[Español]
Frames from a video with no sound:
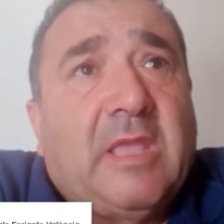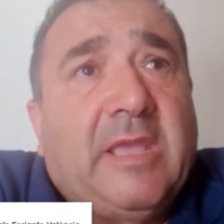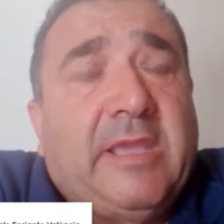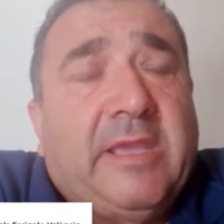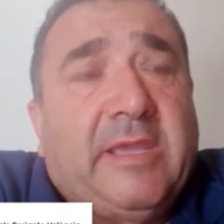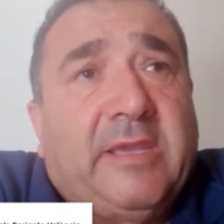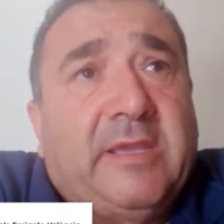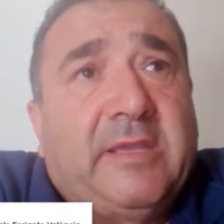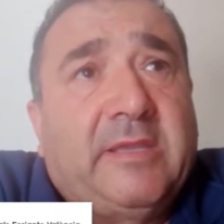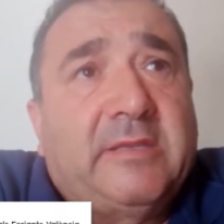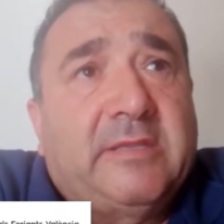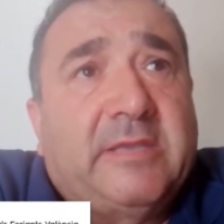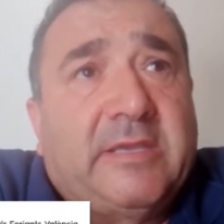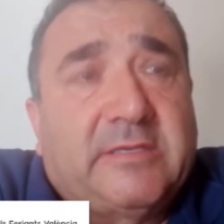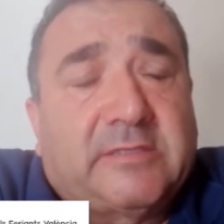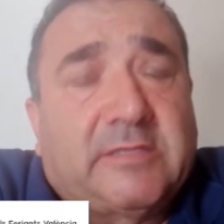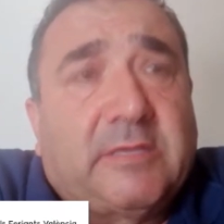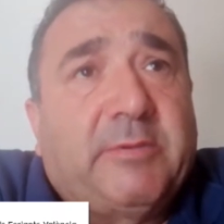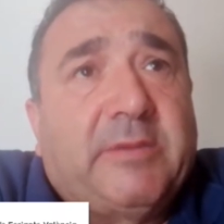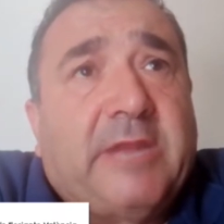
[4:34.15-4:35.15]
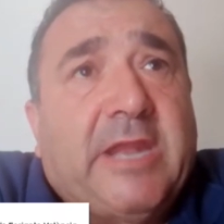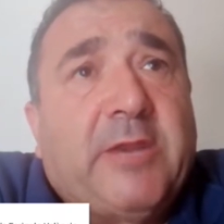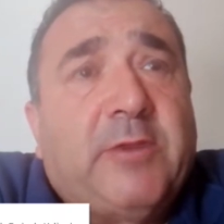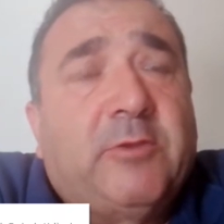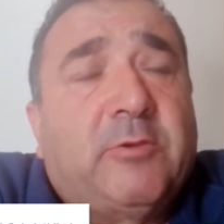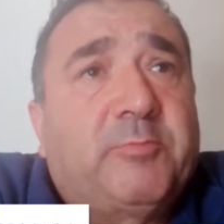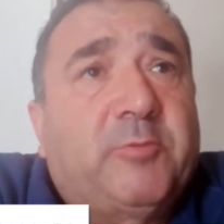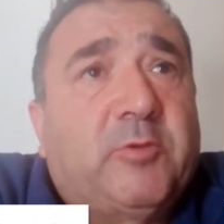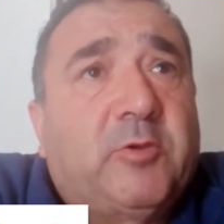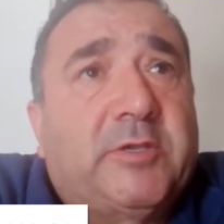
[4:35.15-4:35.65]
en, este
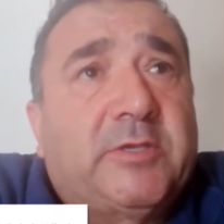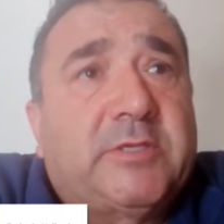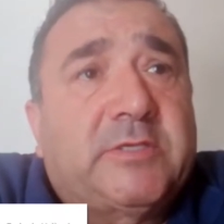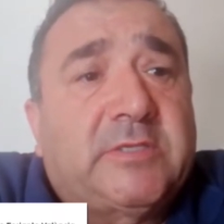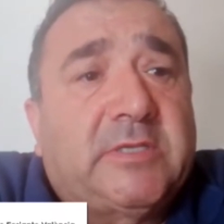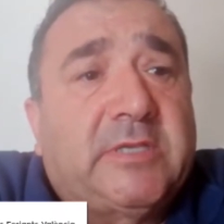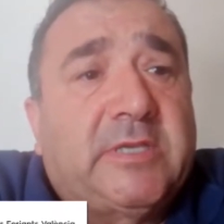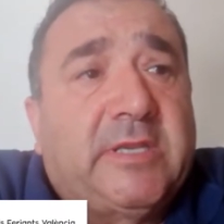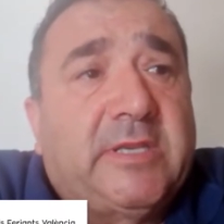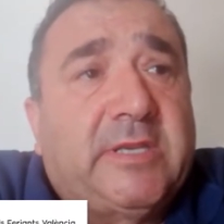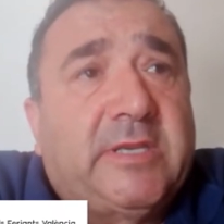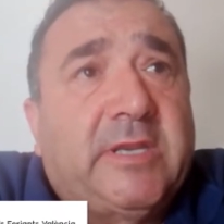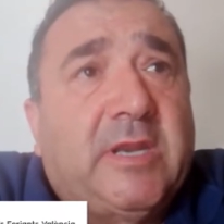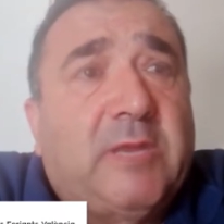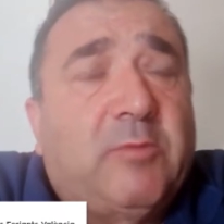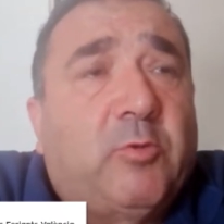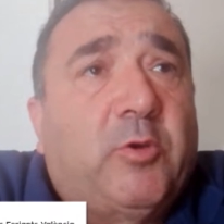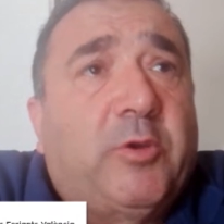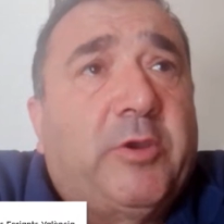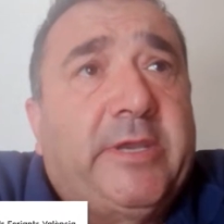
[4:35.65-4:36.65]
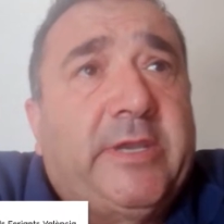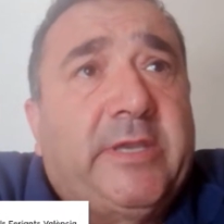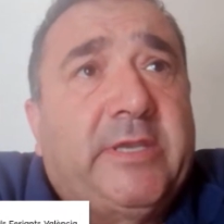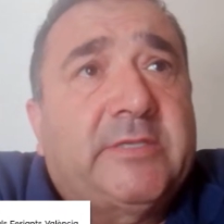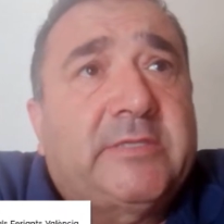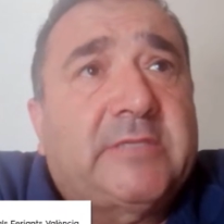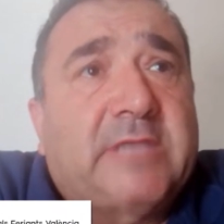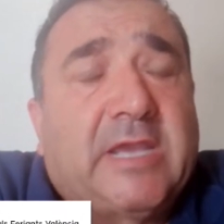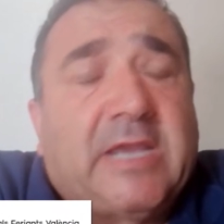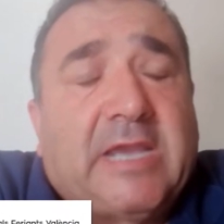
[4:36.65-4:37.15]
verano, pues en el
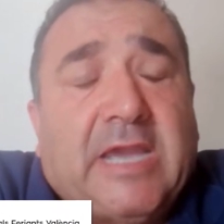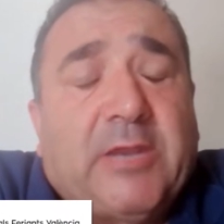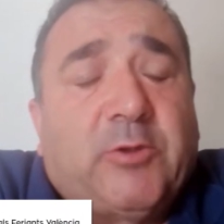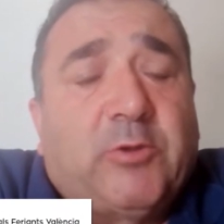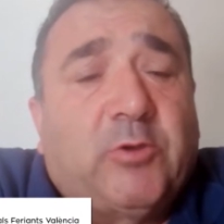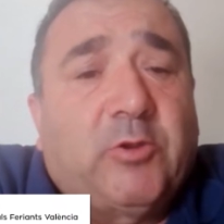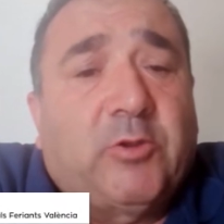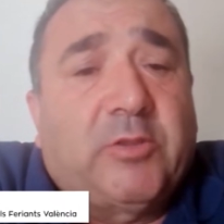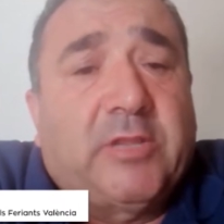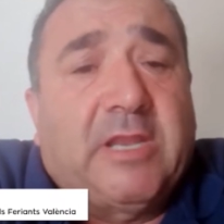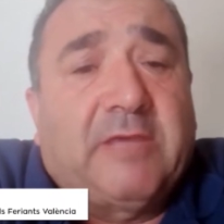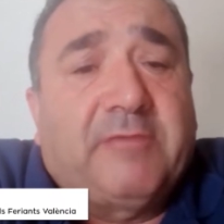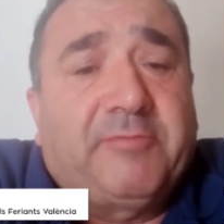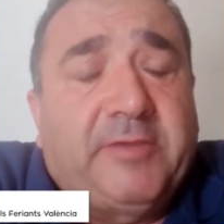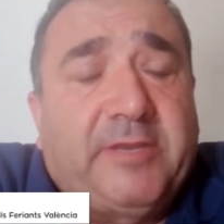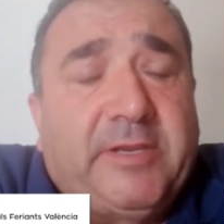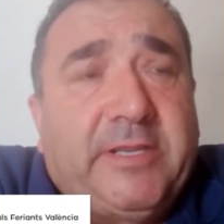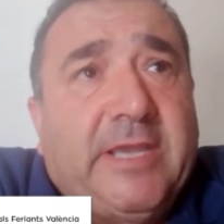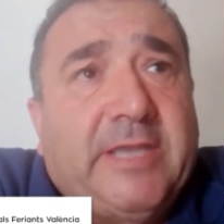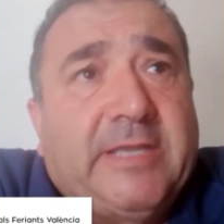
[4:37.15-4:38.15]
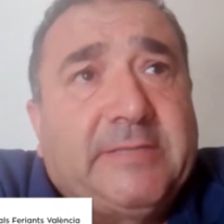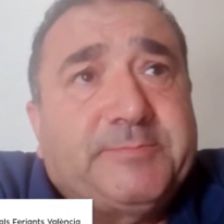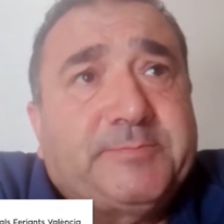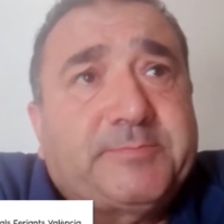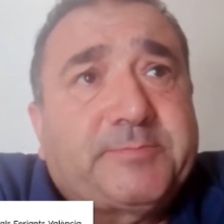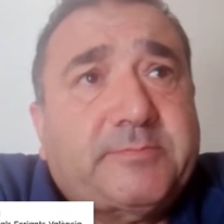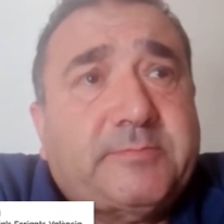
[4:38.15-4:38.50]
BOE sacaron lo de la feria